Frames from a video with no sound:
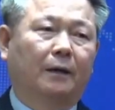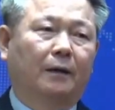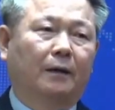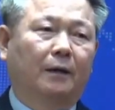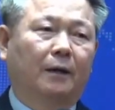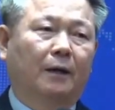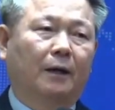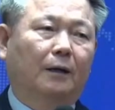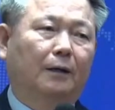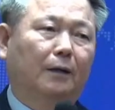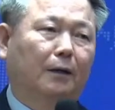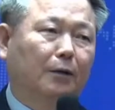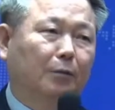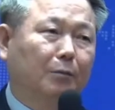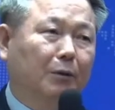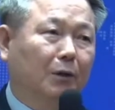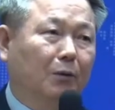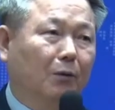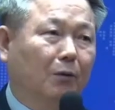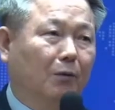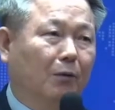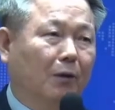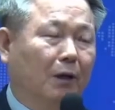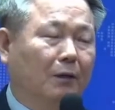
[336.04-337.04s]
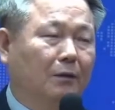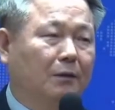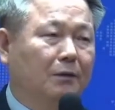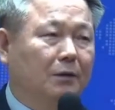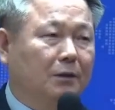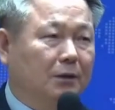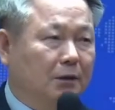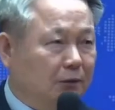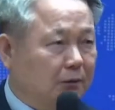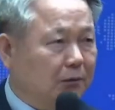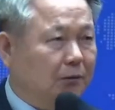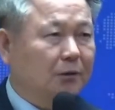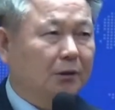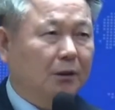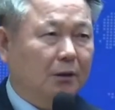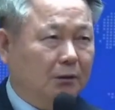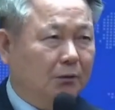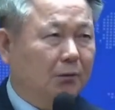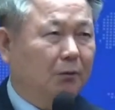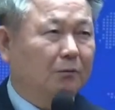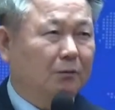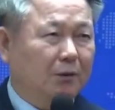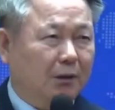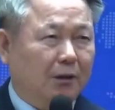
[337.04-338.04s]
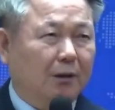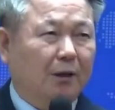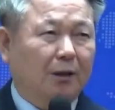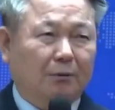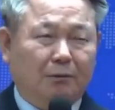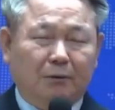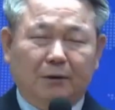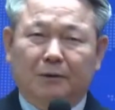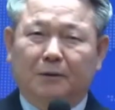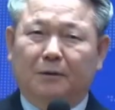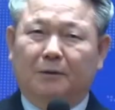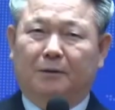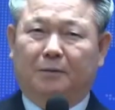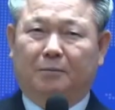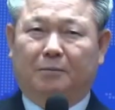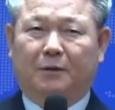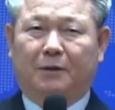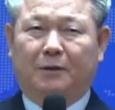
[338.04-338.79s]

하나님의 영광을 이렇게 욕되게 하고 있는 겁니다.